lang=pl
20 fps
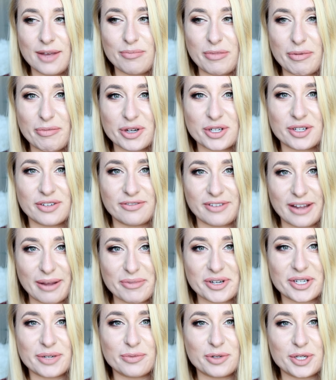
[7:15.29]
mimo że
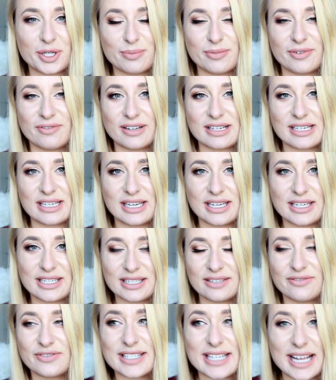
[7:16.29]
wiemy, że musimy właśnie
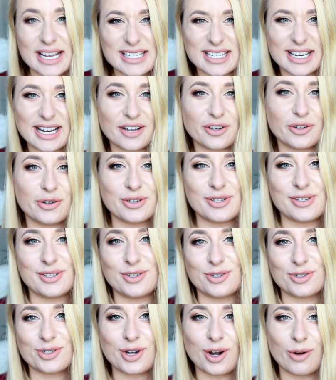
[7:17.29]
iść, wstać rano,
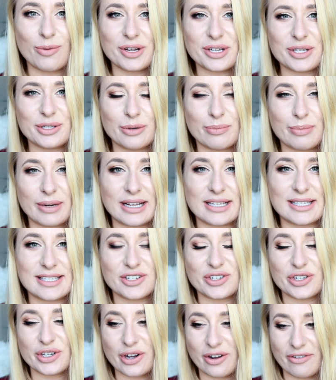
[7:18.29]
iść do szkoły, iść do
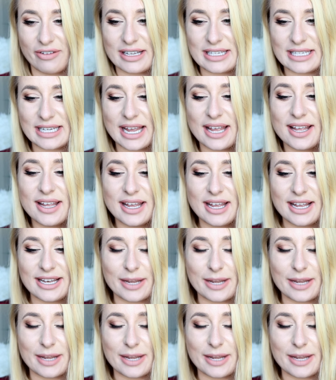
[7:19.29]
pracy, szykować się.